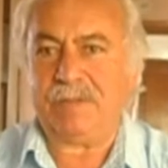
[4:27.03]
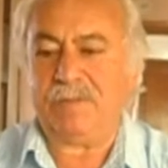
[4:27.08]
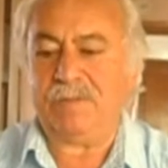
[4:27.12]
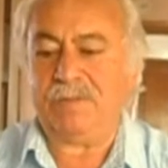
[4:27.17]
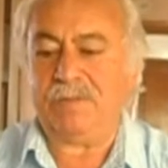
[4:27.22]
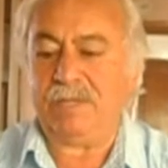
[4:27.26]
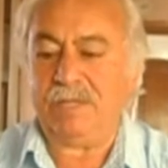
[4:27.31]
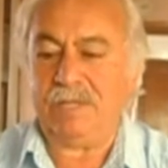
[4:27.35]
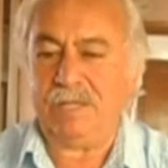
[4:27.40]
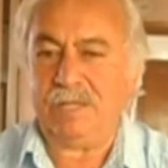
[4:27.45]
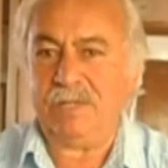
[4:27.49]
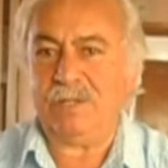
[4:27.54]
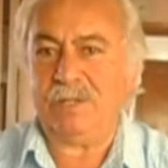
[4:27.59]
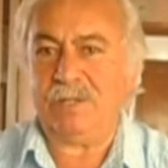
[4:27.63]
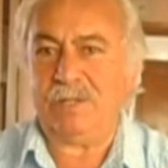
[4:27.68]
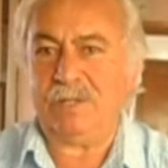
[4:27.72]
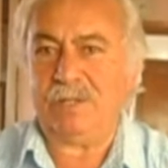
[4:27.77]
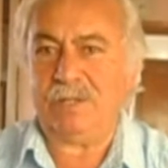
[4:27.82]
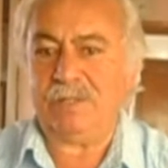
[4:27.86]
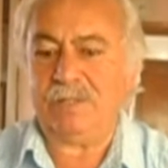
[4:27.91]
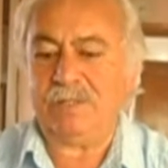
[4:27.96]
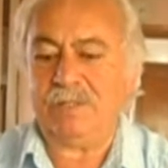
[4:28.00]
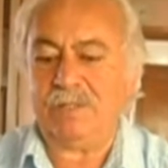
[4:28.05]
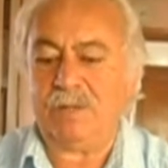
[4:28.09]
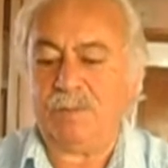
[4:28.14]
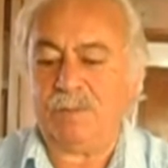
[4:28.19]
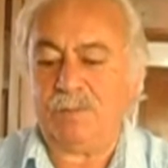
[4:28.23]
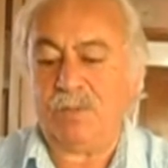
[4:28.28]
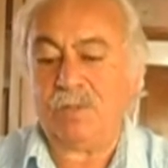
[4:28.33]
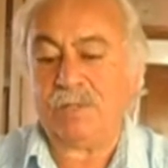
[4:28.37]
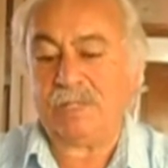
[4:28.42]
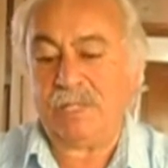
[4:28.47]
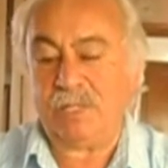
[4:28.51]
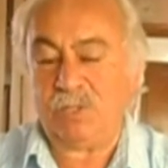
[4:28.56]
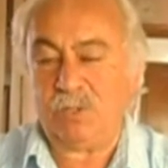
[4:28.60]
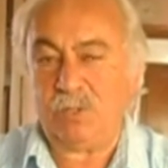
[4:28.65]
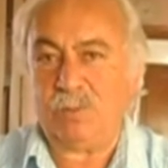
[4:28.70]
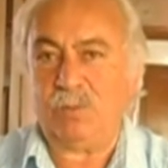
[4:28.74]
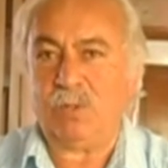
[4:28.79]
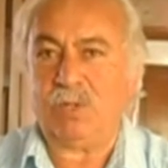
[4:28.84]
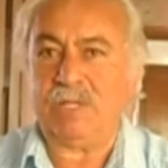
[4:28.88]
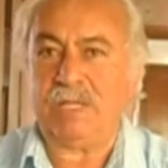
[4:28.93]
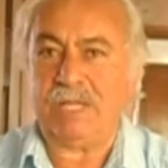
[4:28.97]
Vino, ho portato
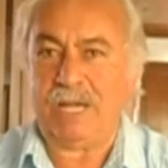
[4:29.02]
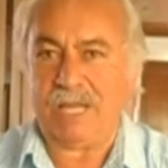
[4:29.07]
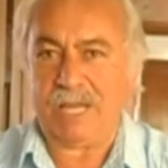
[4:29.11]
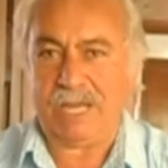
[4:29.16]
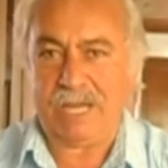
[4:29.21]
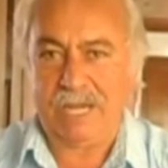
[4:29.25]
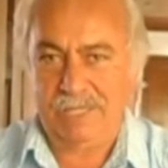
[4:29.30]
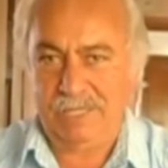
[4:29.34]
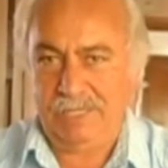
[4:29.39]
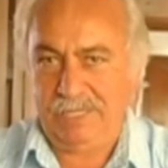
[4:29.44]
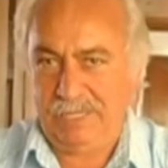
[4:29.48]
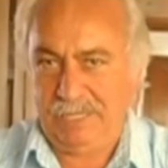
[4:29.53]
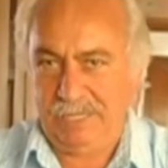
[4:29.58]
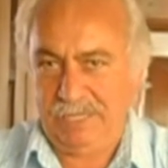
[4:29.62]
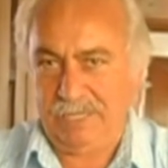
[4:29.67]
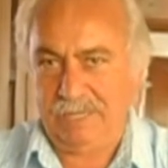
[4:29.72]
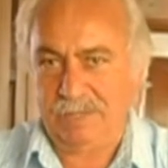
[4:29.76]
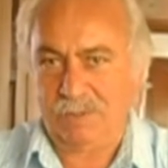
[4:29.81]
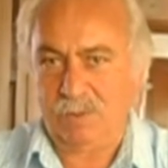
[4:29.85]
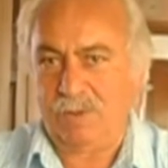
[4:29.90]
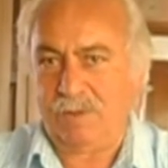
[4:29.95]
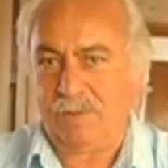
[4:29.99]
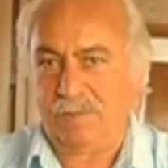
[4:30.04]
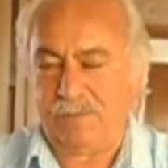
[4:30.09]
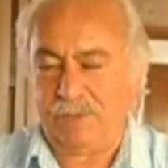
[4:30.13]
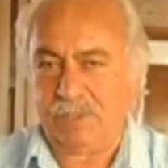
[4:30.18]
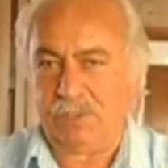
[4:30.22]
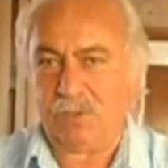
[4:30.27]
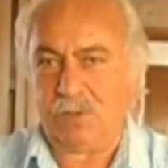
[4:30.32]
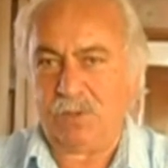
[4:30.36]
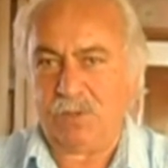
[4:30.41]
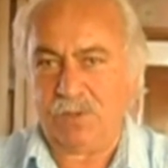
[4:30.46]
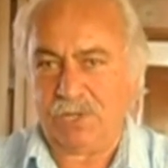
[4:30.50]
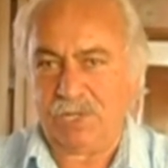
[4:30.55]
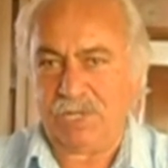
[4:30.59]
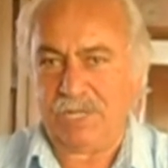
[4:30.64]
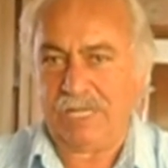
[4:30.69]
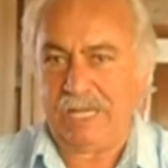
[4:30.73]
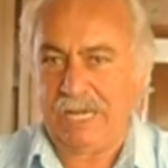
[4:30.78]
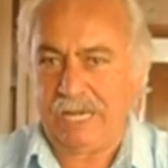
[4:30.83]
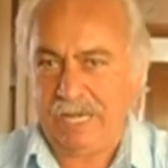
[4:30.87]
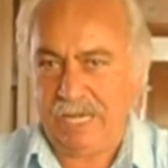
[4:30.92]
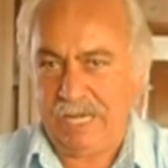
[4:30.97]
pure delle cantine, qua ho fatto
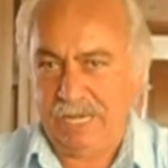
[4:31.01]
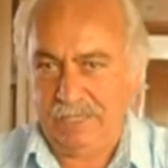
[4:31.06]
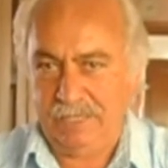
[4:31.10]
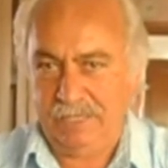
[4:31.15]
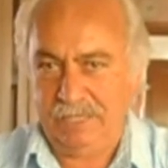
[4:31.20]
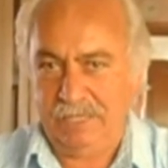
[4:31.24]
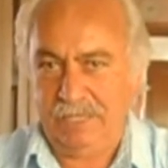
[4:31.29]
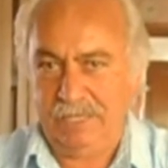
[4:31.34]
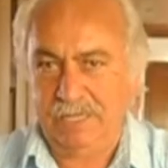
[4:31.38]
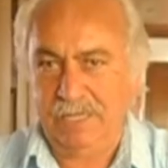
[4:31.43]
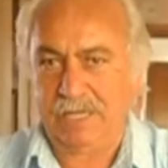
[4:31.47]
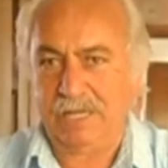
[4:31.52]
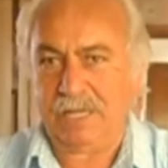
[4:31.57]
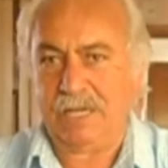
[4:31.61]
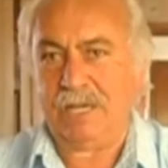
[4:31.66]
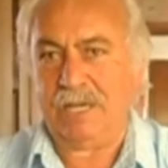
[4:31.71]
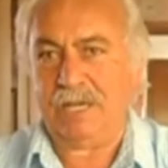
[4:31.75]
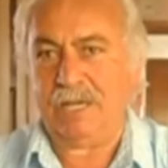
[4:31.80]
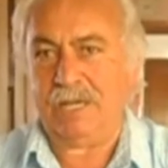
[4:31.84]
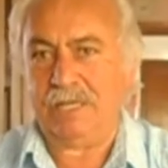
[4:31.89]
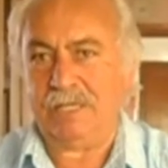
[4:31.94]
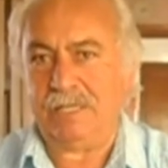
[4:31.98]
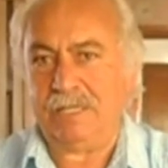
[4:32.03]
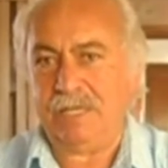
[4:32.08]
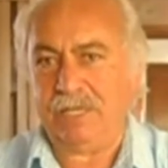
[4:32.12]
conoscere delle cantine a,